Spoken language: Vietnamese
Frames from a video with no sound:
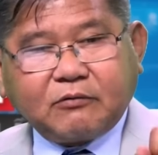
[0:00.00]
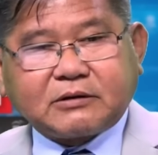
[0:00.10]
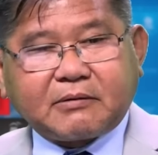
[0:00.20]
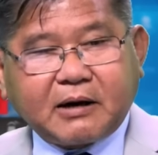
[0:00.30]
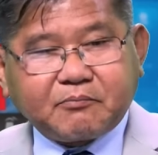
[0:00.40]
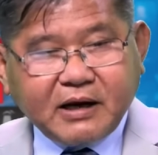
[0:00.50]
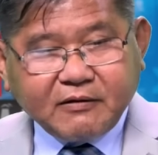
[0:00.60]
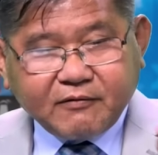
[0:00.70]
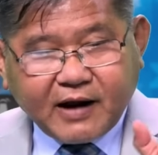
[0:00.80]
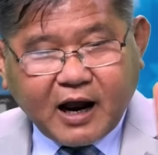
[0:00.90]
ông Tập Cận
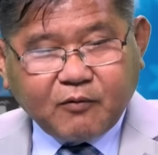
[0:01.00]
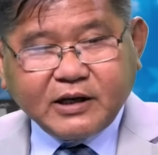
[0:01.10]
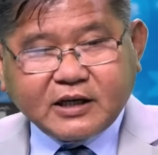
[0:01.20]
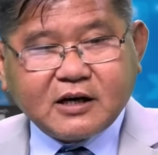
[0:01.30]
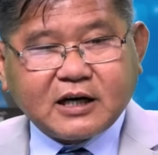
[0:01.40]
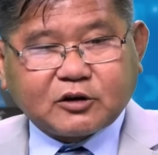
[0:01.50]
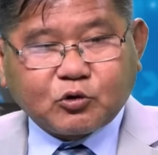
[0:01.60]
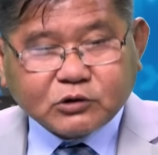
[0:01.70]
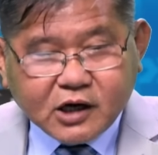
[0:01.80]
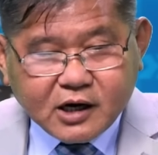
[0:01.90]
Bình và ông Lý Cường là
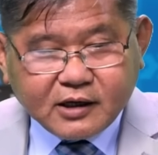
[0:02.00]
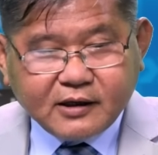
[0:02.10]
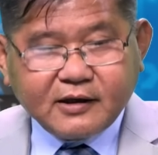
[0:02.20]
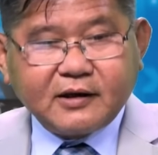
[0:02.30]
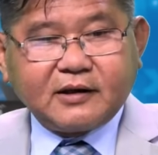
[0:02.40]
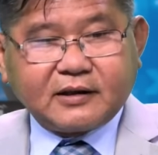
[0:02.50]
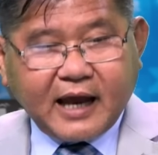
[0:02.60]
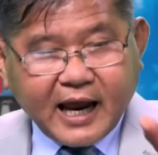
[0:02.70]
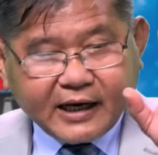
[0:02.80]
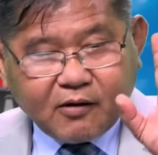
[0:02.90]
thủ tướng
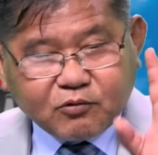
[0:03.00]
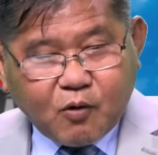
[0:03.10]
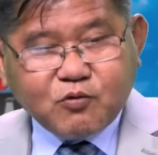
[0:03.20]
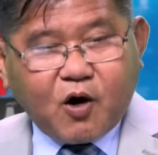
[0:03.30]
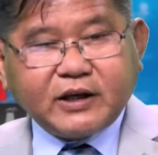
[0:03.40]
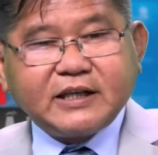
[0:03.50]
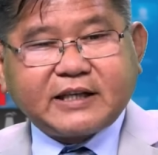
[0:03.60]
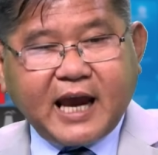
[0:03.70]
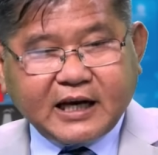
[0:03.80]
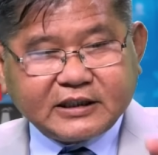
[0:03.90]
hai ông cũng nói y
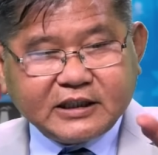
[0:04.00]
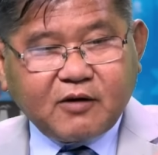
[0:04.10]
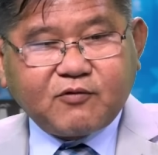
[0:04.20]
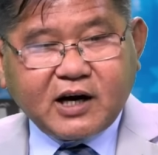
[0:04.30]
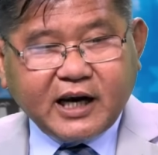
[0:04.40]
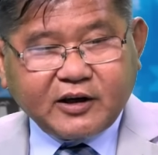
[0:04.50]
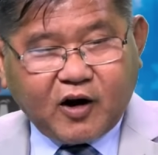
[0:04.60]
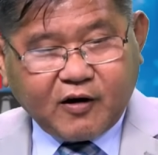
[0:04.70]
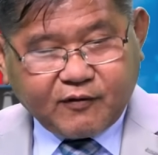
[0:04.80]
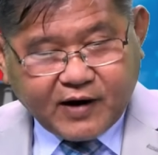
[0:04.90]
chang như ông Vương Nghị
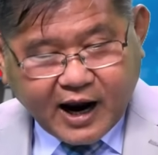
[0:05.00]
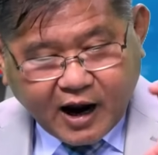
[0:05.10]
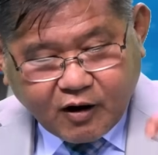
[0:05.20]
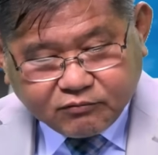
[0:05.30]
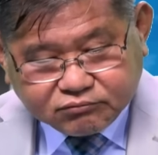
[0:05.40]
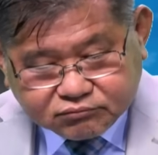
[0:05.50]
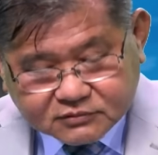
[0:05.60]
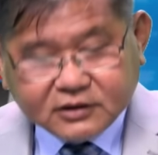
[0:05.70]
nói và ông